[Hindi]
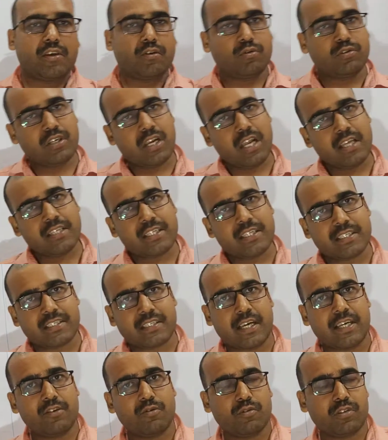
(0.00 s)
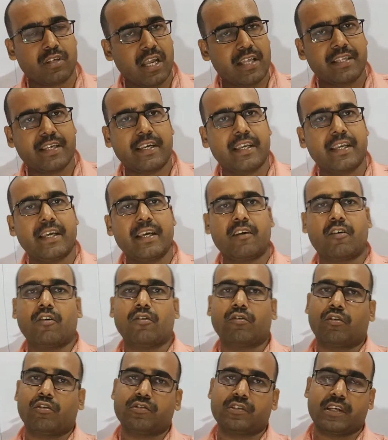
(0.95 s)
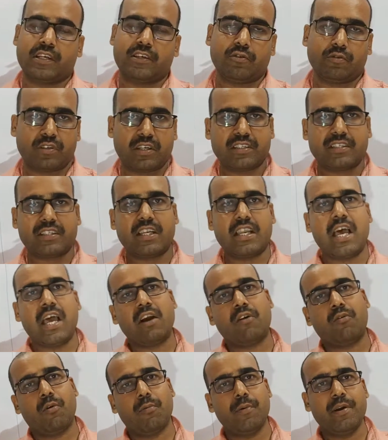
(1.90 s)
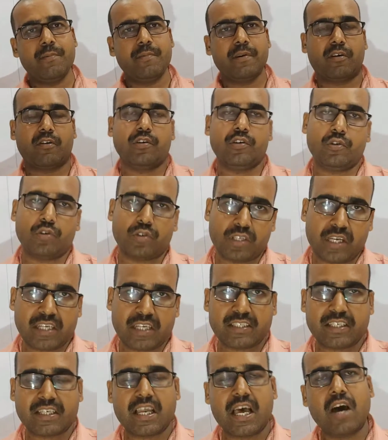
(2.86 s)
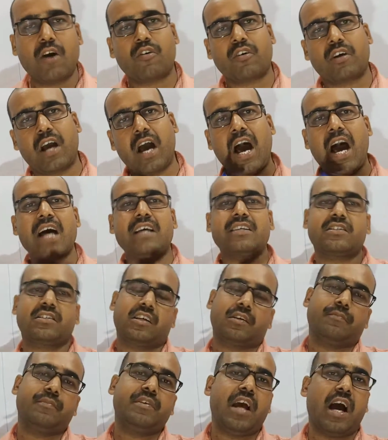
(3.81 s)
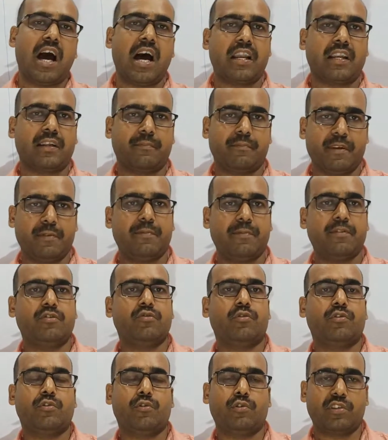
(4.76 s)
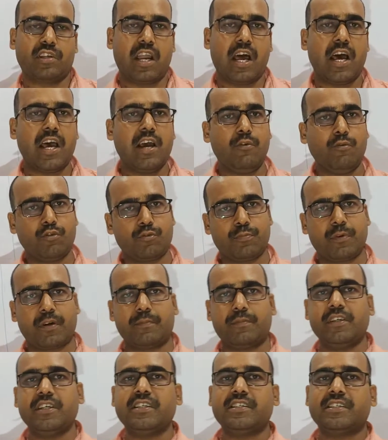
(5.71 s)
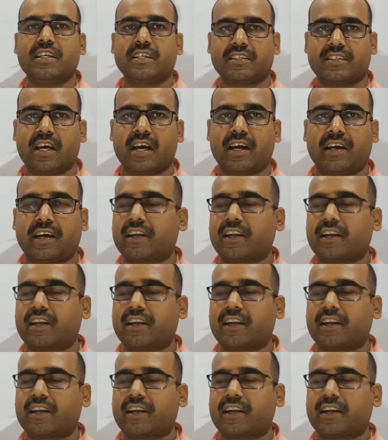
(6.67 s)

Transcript: योजना देश का योजना देख लेंगे कौन कौन सा योजना चला है कोविड में कौन योजना चला है और खासकर बिहार में भी जो योजना है उस पर भी चर्चा